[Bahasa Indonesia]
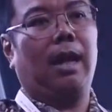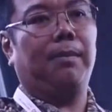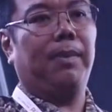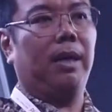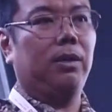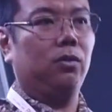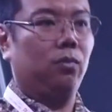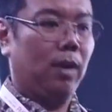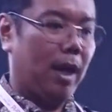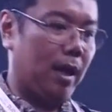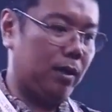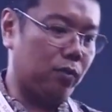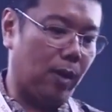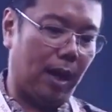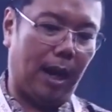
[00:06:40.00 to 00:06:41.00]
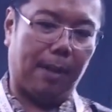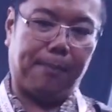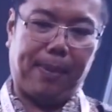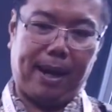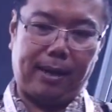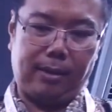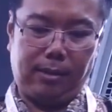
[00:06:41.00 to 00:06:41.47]
tambah 2
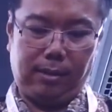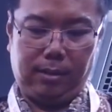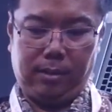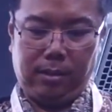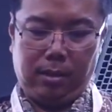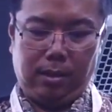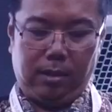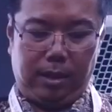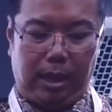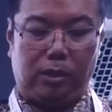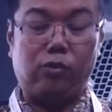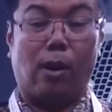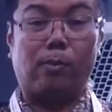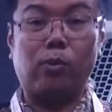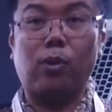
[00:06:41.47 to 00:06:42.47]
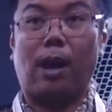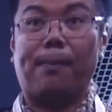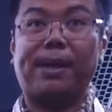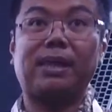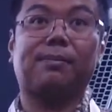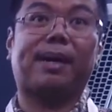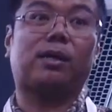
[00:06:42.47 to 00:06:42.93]
28 ya
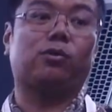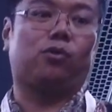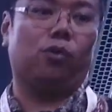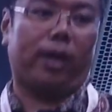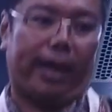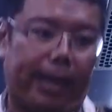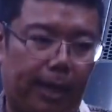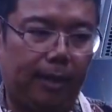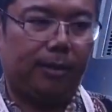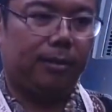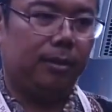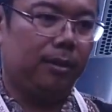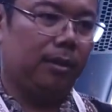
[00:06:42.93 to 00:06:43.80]
28 tempat duduk lah ya.